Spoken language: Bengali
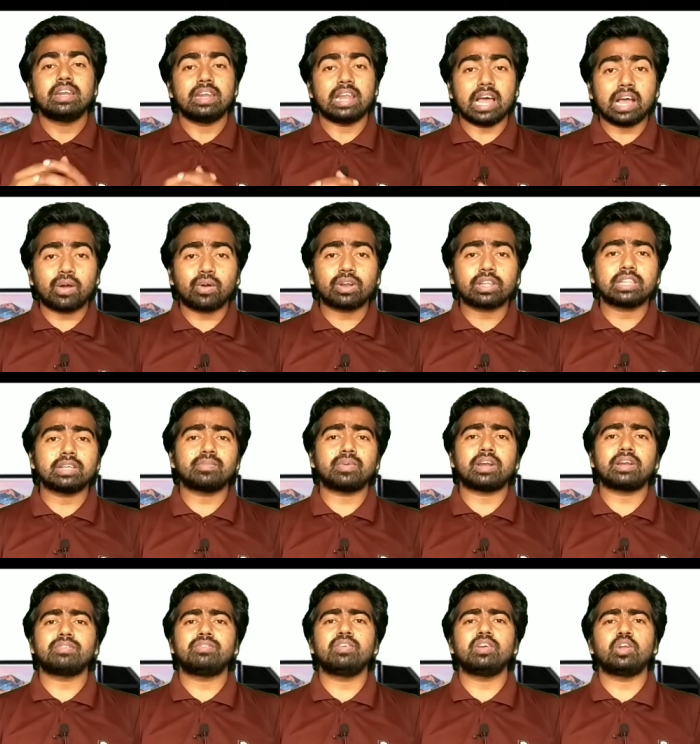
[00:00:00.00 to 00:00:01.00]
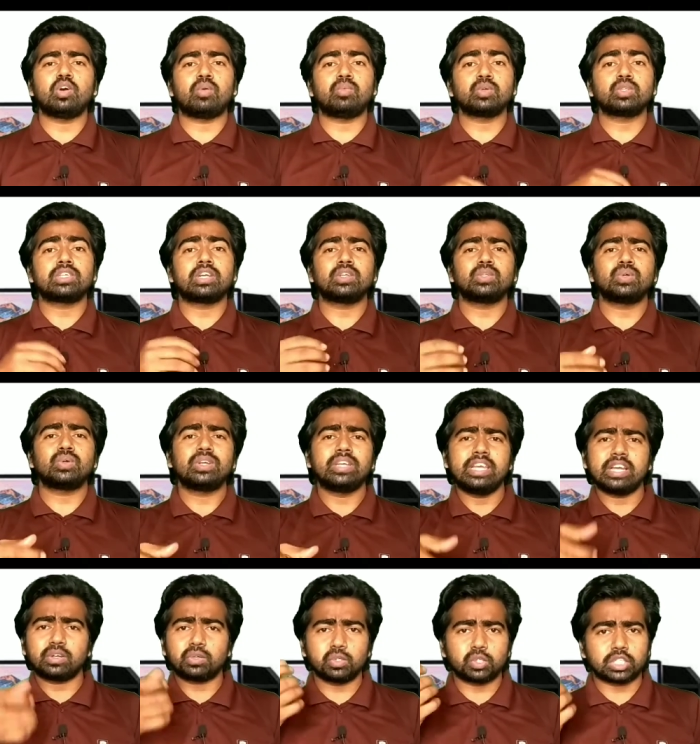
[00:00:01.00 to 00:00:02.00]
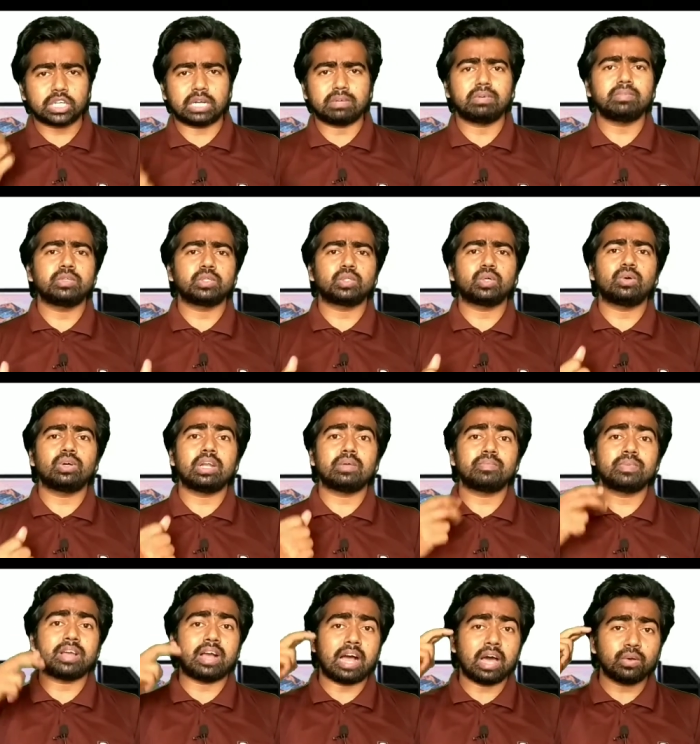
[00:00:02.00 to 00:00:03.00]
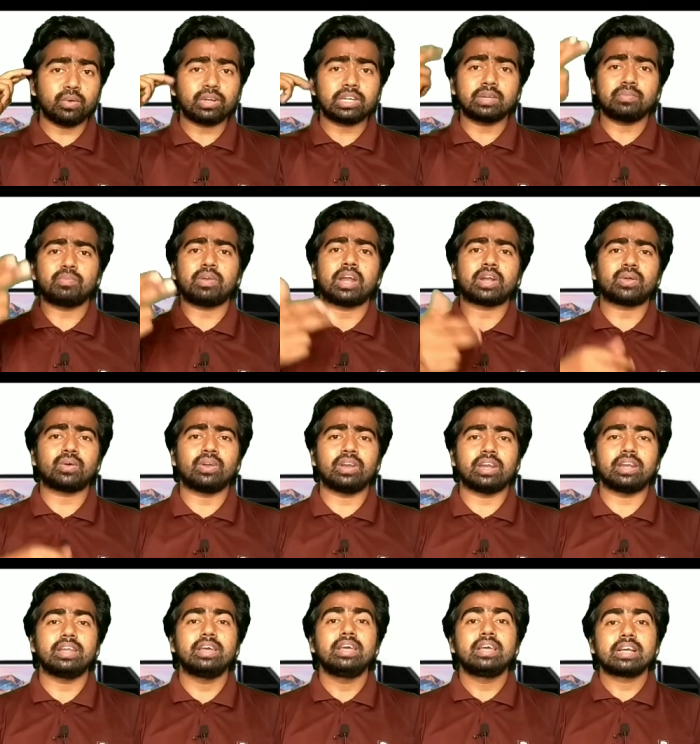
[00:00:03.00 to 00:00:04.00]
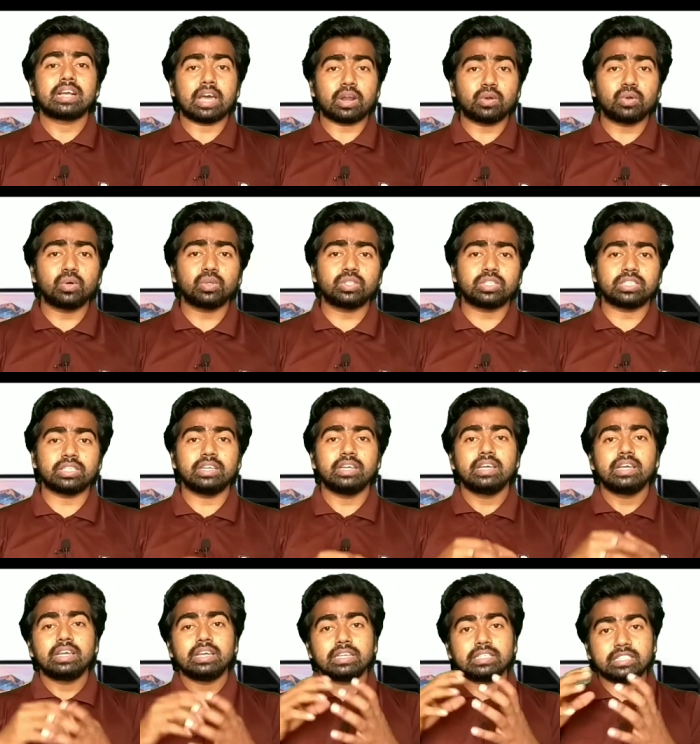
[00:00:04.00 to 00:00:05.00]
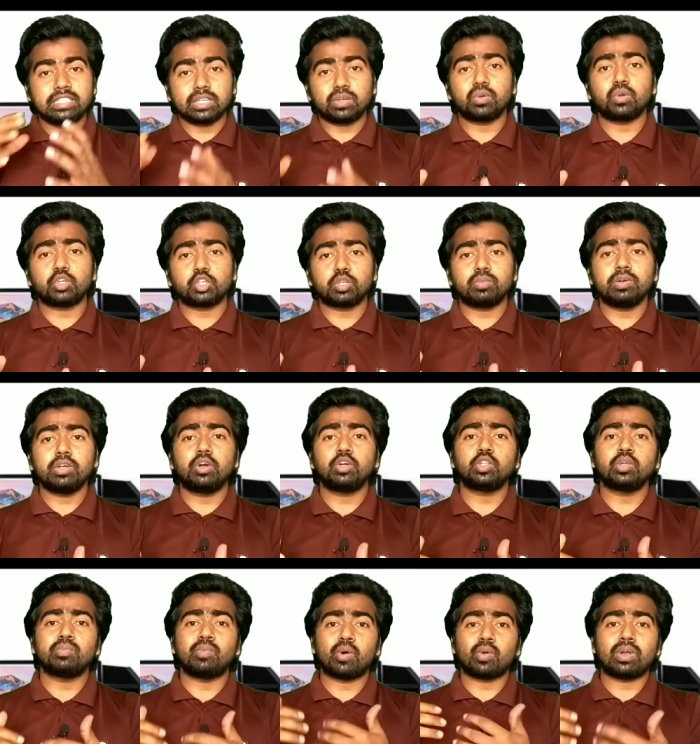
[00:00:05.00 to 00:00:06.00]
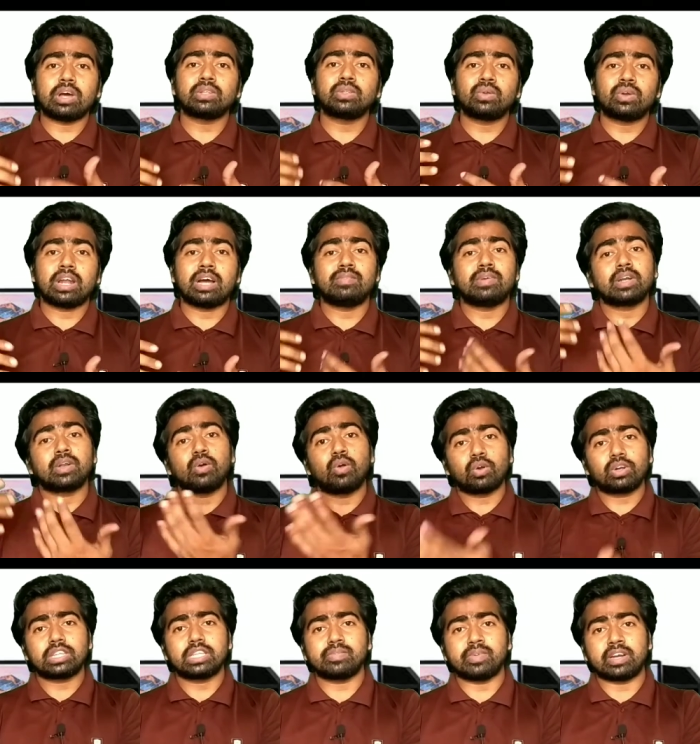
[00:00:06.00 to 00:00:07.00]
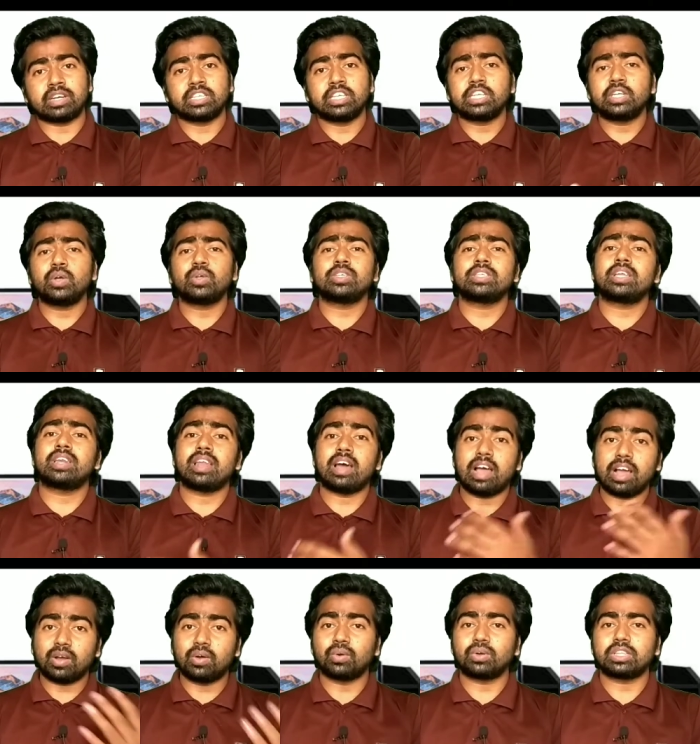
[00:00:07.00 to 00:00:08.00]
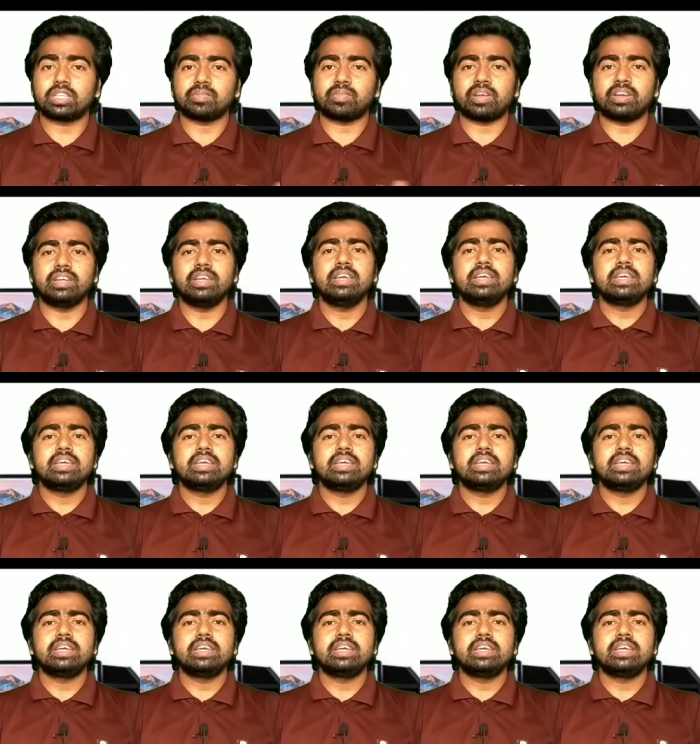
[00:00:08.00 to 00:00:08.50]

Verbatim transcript: না ঘটাতে পারার ফলে অবস্থাটা যখন একটু স্বাভাবিক তখন আপনি আরও একটি প্ল্যান করলেন কারণ হচ্ছে যে কোনো সময় হয়তো বড় আন্দোলন আবার ঘটতে পারে সেটিও যাতে না ঘটতে পারে